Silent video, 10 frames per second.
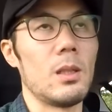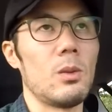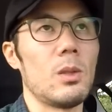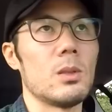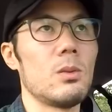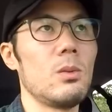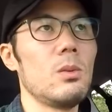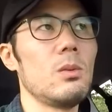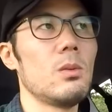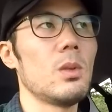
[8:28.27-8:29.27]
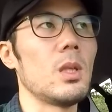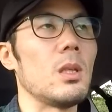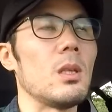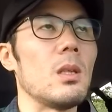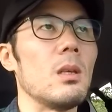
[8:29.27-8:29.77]
なのでそういう
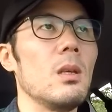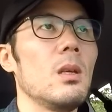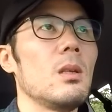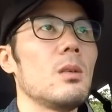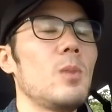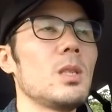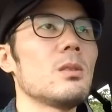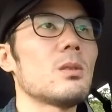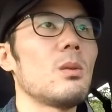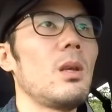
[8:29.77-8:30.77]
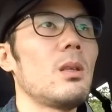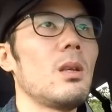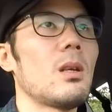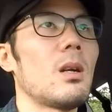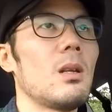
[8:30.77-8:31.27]
時にまずそうやっ
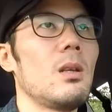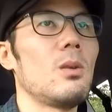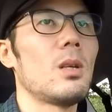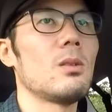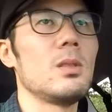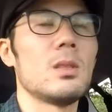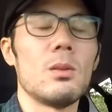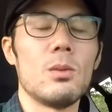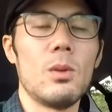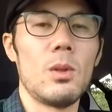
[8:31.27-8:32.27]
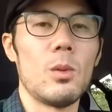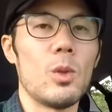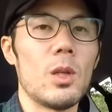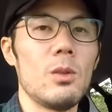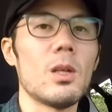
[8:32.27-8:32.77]
て体を楽にして動いて
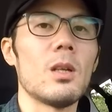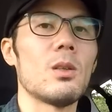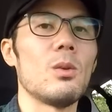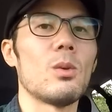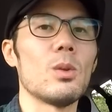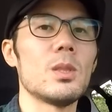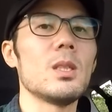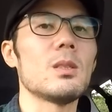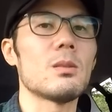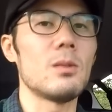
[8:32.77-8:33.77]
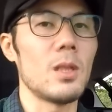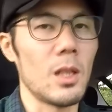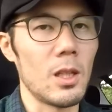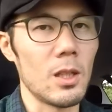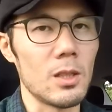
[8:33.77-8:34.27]
もらう環境をこっちが作んな
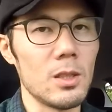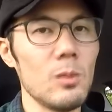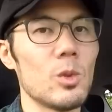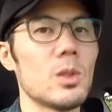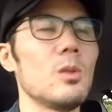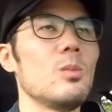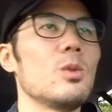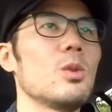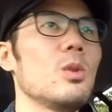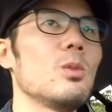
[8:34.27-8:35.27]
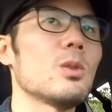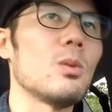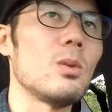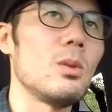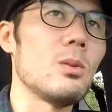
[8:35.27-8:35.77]
きゃいけないしもちろん向こうも
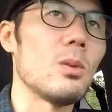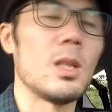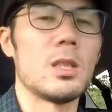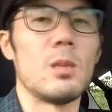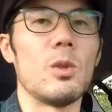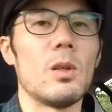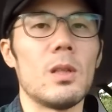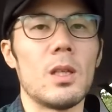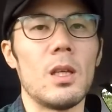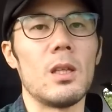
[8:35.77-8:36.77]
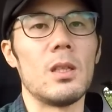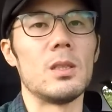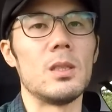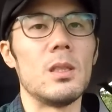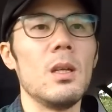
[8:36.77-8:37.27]
そういうのを出してもらわなきゃいけない
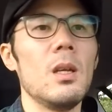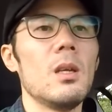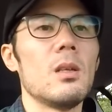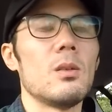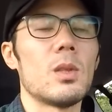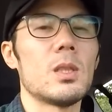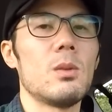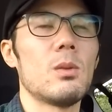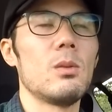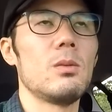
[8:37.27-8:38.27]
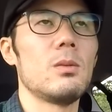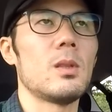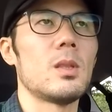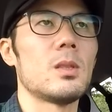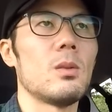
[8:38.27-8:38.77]
し私はこういう風な
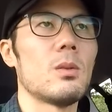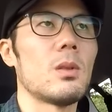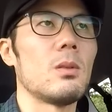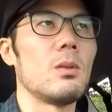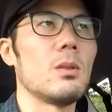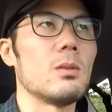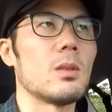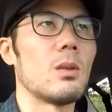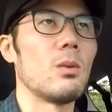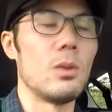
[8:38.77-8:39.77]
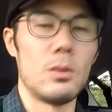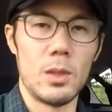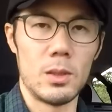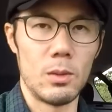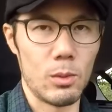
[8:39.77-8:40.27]
んですよっていうのをいくつかこういう
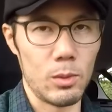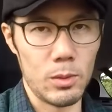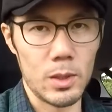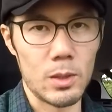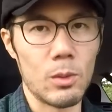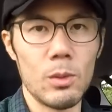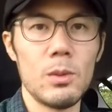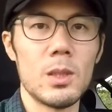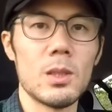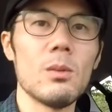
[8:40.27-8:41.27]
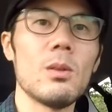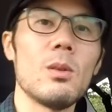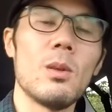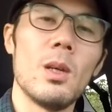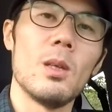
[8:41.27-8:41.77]
風ですよこういう風ですよこういう風ですよっていう
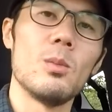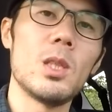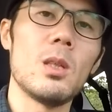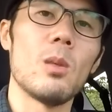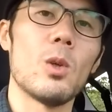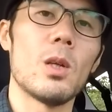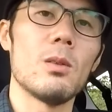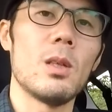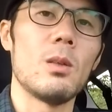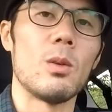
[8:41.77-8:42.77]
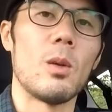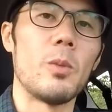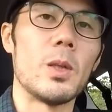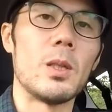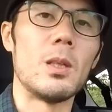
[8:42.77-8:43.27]
のを見せてもらわないとやっ
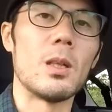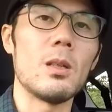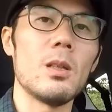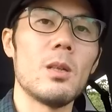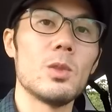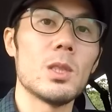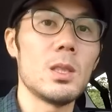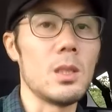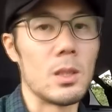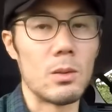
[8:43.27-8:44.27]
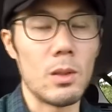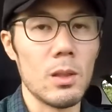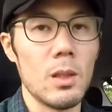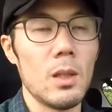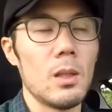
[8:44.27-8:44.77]
ぱりなかなか難しいですよね
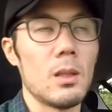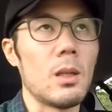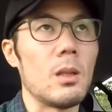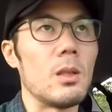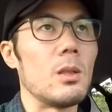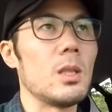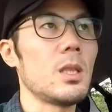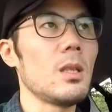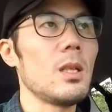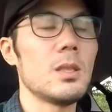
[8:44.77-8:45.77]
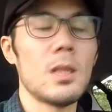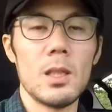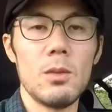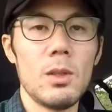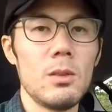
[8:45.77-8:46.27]
だからね被写体さ
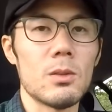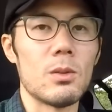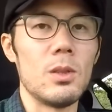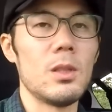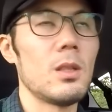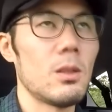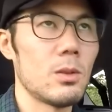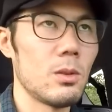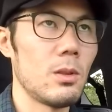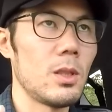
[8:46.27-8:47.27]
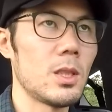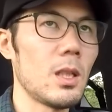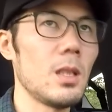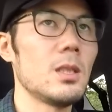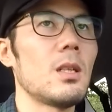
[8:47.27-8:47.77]
んいわゆるそのインターネット上で被
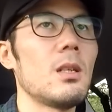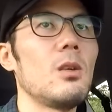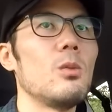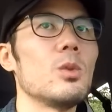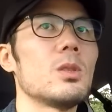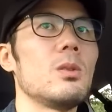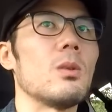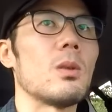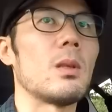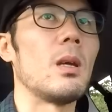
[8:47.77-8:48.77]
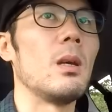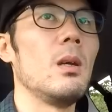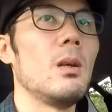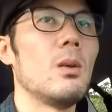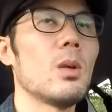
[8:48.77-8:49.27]
写体さんが面白いのって
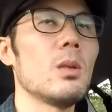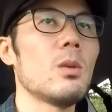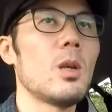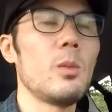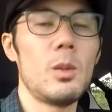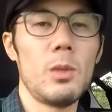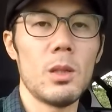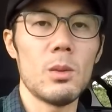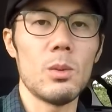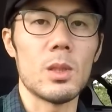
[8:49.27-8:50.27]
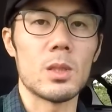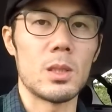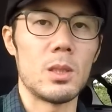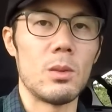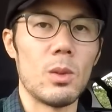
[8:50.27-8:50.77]
他のカメラマンが撮った写
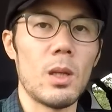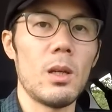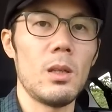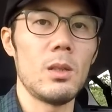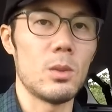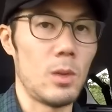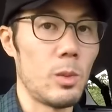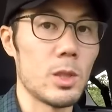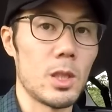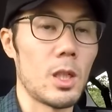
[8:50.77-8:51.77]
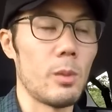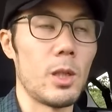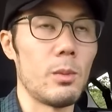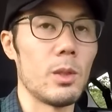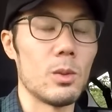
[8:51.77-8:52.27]
真をお互いにその
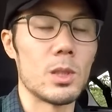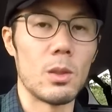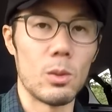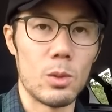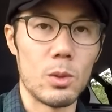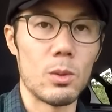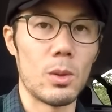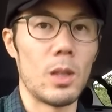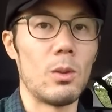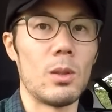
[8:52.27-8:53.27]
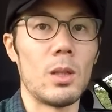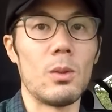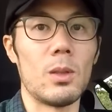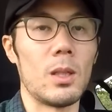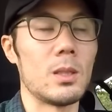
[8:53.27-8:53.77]
アマチュアカメラマン同士でこの人撮った撮った
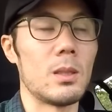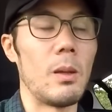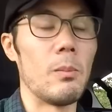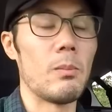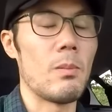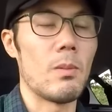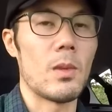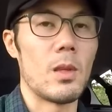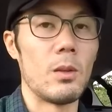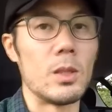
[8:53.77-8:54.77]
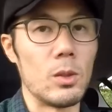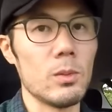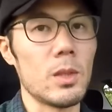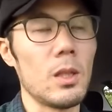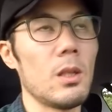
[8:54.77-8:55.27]
撮ったっつってやるで
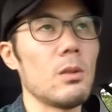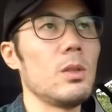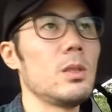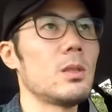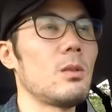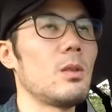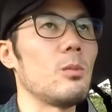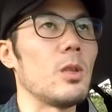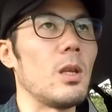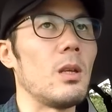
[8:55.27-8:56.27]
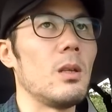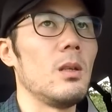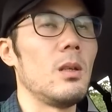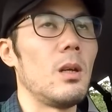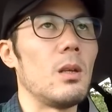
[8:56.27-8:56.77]
しょ最近あのインスタグラムで
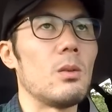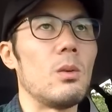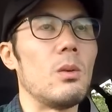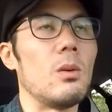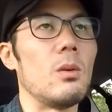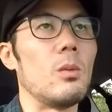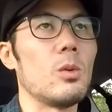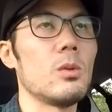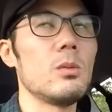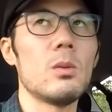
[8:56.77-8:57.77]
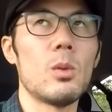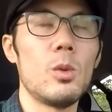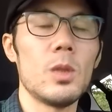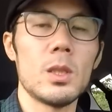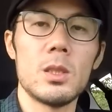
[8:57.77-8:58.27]
あの僕の
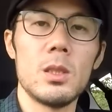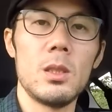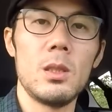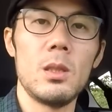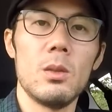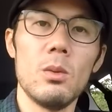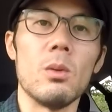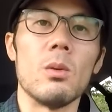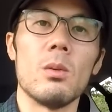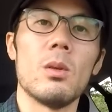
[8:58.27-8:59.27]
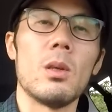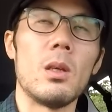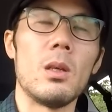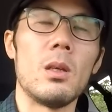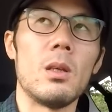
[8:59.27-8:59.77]
友達の、
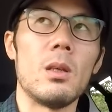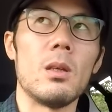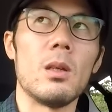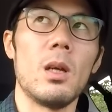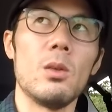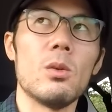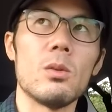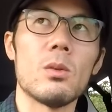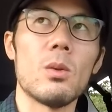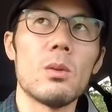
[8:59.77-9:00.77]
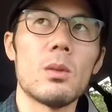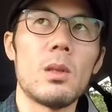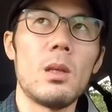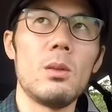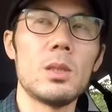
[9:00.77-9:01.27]
えー、がよく撮っ
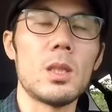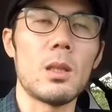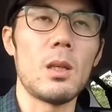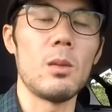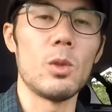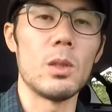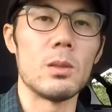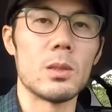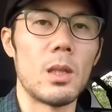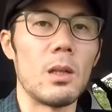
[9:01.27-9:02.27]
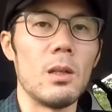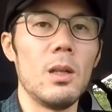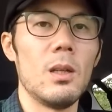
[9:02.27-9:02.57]
ている被写体モデルさん